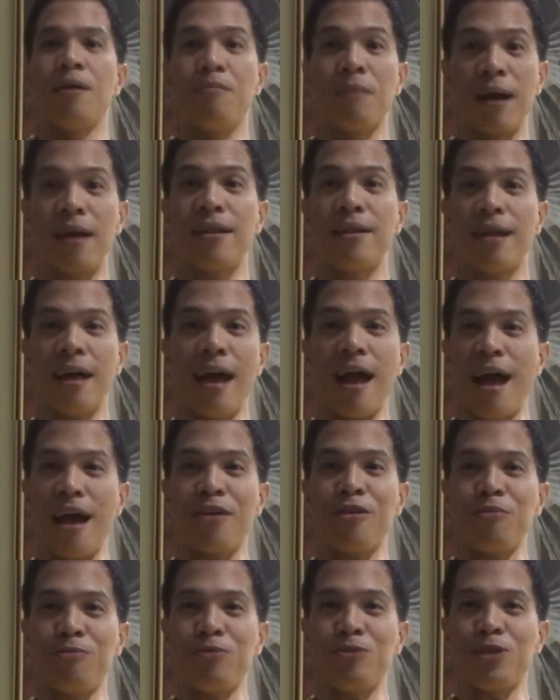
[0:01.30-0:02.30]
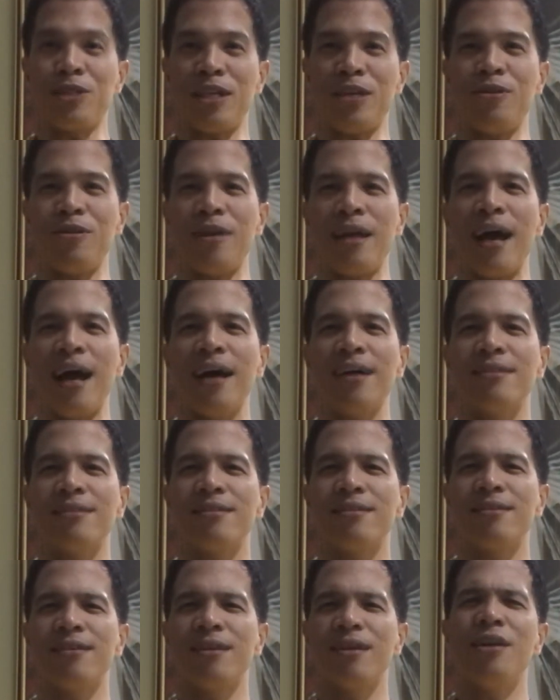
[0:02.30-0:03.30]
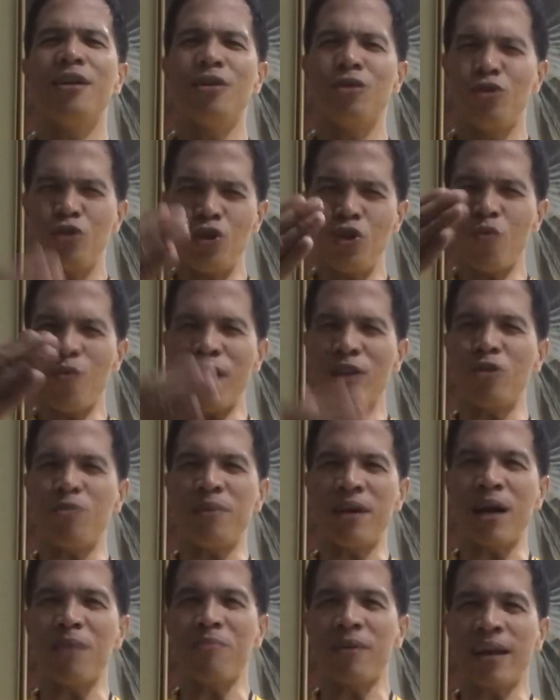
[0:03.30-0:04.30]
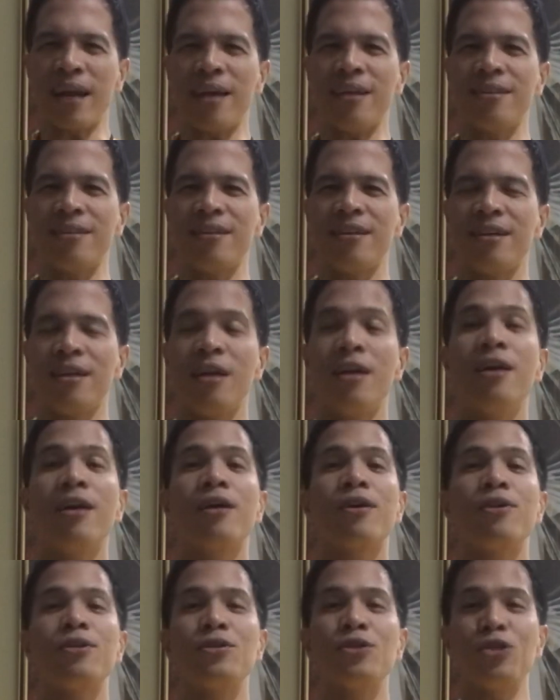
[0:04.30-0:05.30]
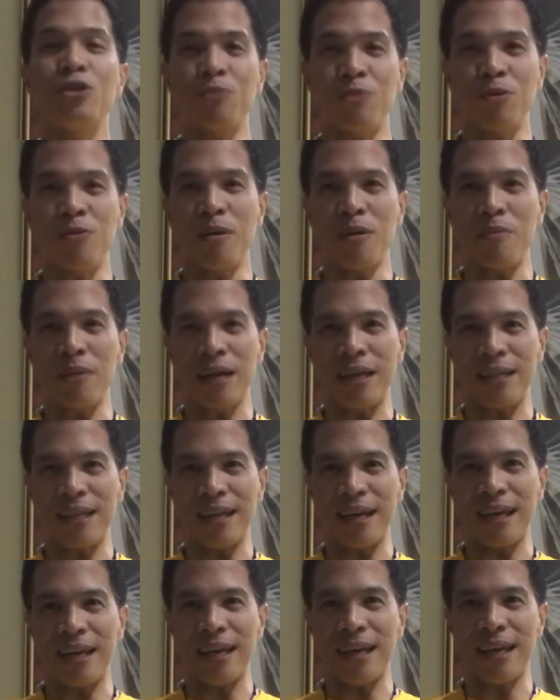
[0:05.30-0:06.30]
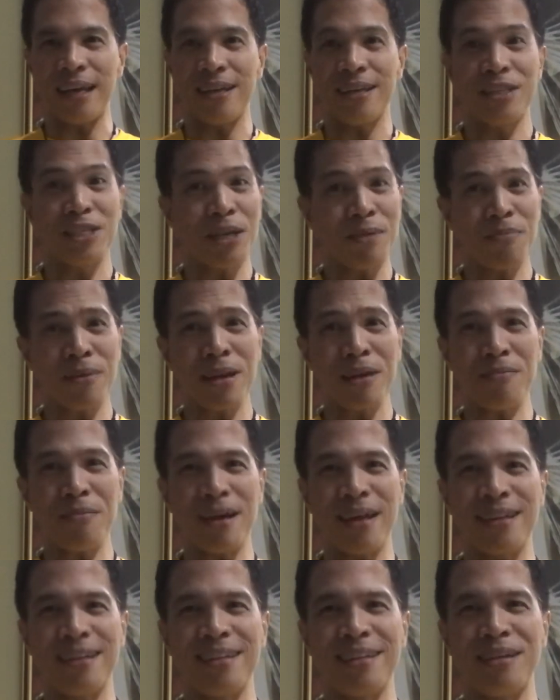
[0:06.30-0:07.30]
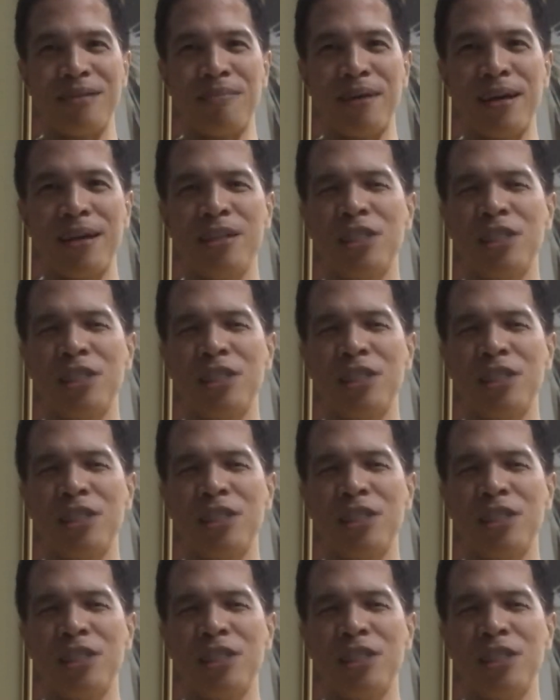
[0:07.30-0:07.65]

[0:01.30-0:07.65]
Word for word: Magandang araw po sa inyo lahat. Do you want to become great? Gusto niyo po bang maging dakila? Siyempre naman, di ba?